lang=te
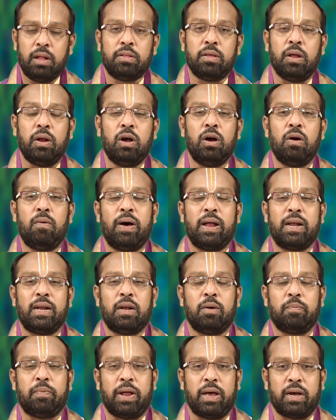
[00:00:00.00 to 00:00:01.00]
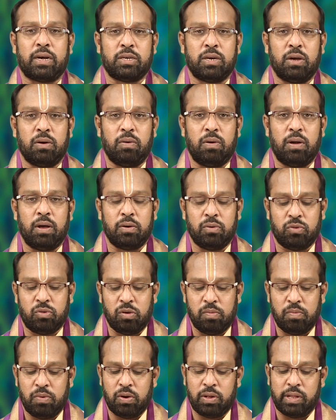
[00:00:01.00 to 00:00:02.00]
తెలుగు వర్ణ ప్రేక్షకులకు
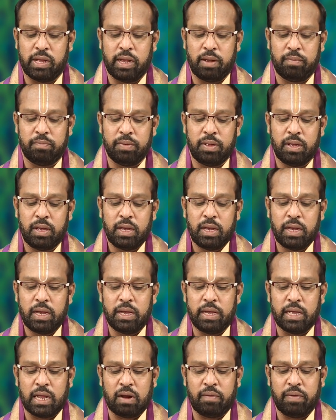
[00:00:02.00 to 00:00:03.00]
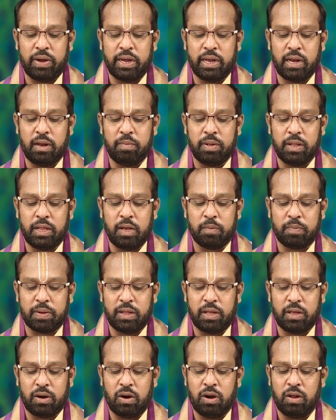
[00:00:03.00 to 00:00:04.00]
శుభోదయం ఇరవై ఎనిమిది
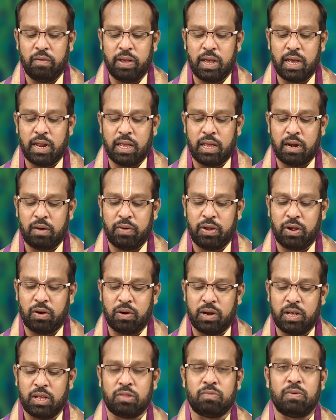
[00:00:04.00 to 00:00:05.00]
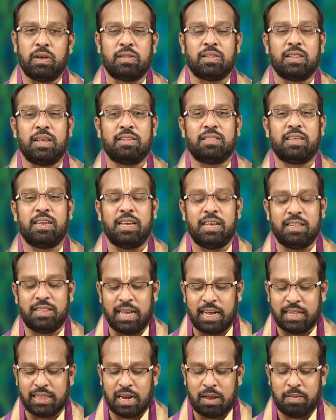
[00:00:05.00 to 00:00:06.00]
పది రెండు వేల ఇరవై ఒకటి స్వస్తి శ్రీ
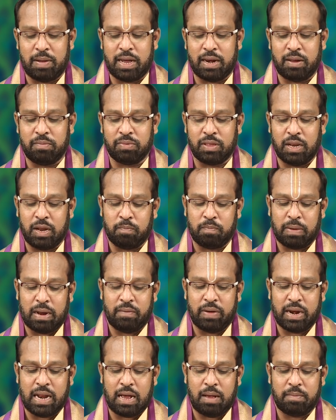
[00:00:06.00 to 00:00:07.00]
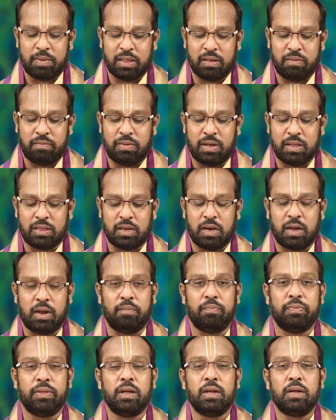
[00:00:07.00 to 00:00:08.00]
చాంద్రమానం శ్రీ ప్లవనామ
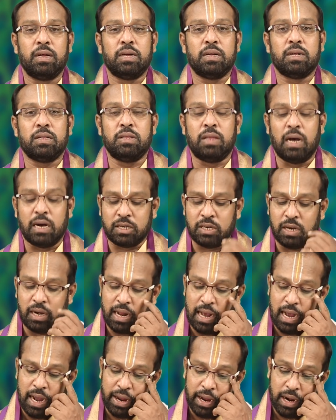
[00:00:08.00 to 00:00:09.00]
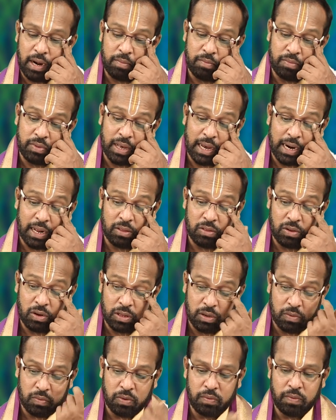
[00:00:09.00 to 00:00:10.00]
సంవత్సరం దక్షిణాయనం
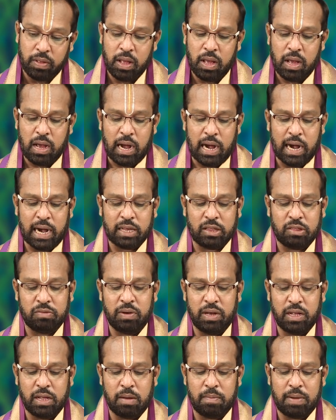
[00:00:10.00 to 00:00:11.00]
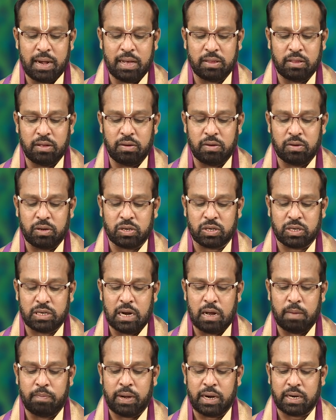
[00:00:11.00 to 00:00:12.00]
శరదృతువు ఆశ్వీజమాసం
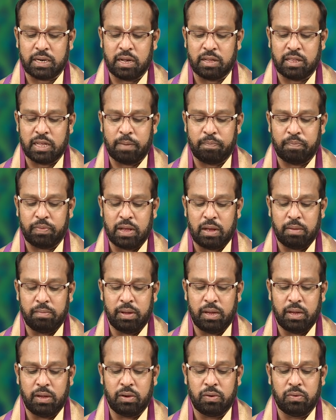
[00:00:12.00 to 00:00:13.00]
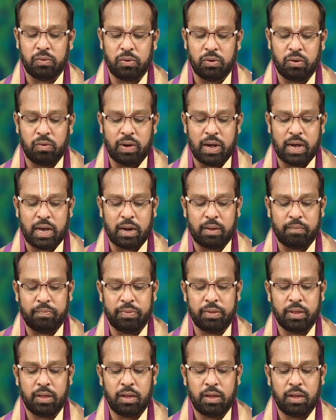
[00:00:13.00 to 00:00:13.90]
కృష్ణపక్ష సప్తమి గురువారం